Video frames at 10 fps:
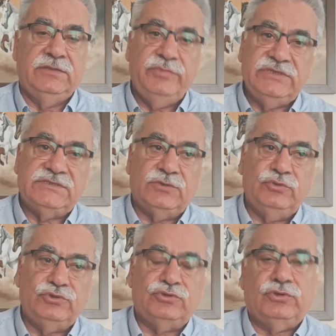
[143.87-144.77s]
Biz de
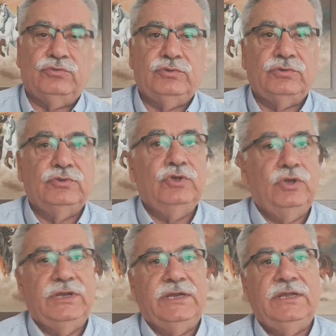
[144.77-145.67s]
düştük
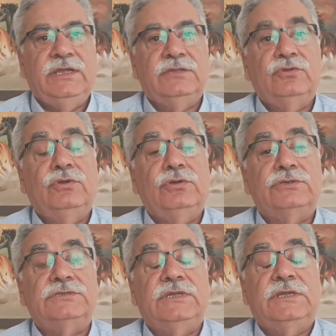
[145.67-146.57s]
yollara
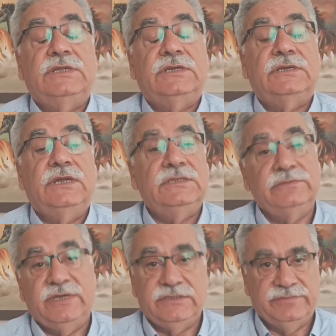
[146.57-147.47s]
Toros dağlarına
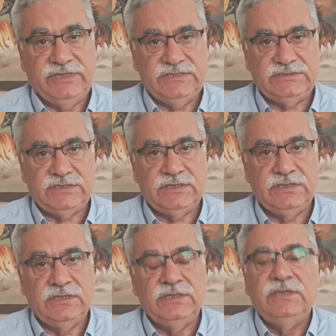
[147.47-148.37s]
adım adım gezdik.
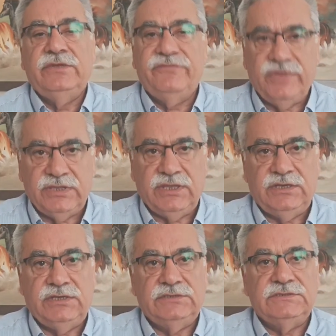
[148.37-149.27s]

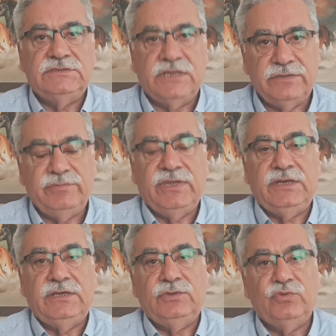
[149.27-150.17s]
Feke'nin,
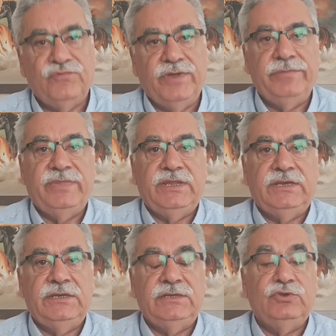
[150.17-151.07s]
Sayınbeyli'nin,
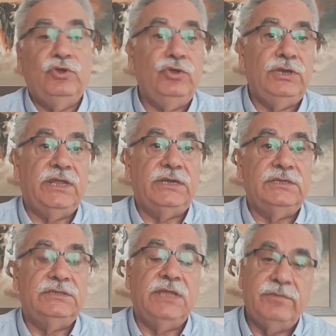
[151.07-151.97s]
Tufanbeyli'nin
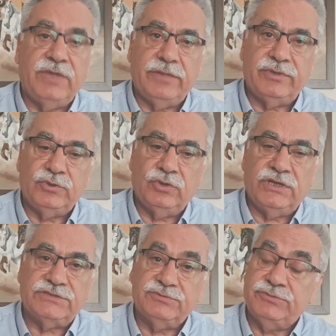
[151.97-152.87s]
köylerinin tamamını
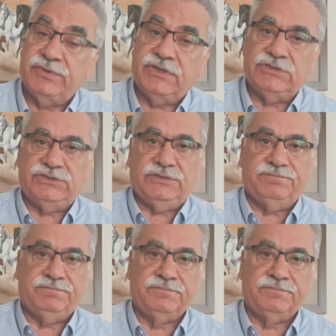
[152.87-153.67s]
dolaşmış bir kişiyim.